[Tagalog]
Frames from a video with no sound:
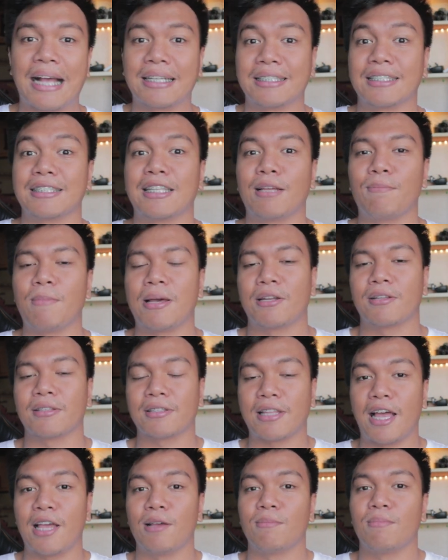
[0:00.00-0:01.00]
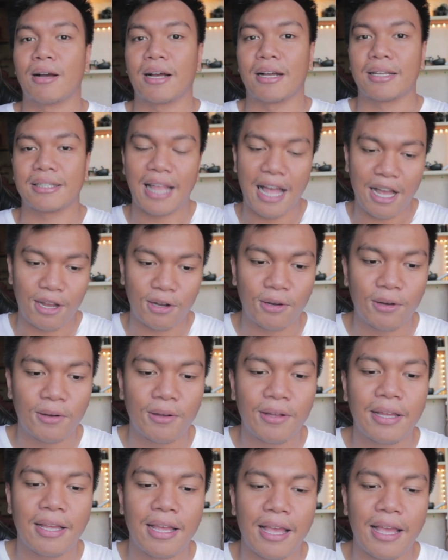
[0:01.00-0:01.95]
asset na meron tayong mga tao.